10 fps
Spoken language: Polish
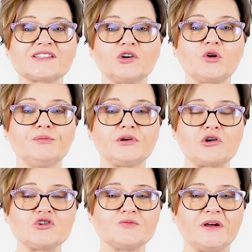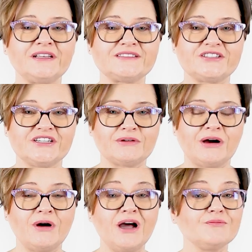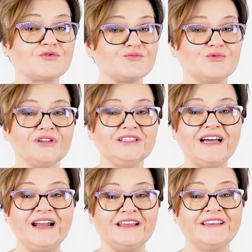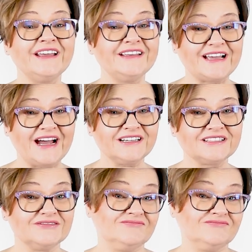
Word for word: skoro prośba nie zadziałała, próbuje dalej. Jak?